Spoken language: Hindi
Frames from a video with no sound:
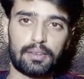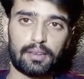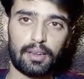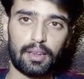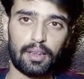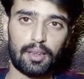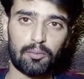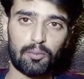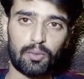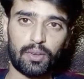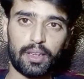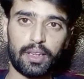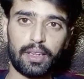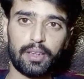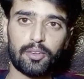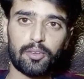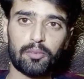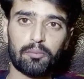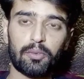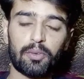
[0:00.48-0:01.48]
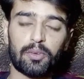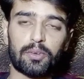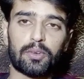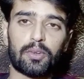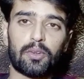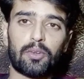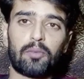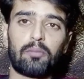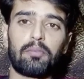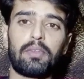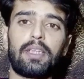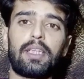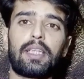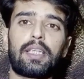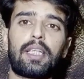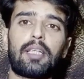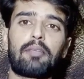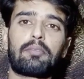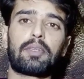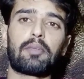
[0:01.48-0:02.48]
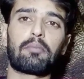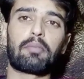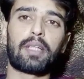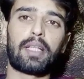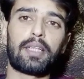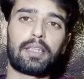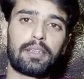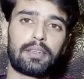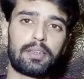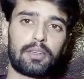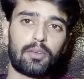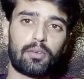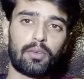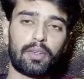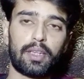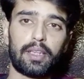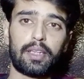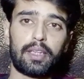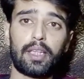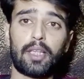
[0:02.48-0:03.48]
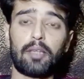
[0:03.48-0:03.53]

असलम दोस्तों उम्मीद है कि आप सब खैरियत से होंगे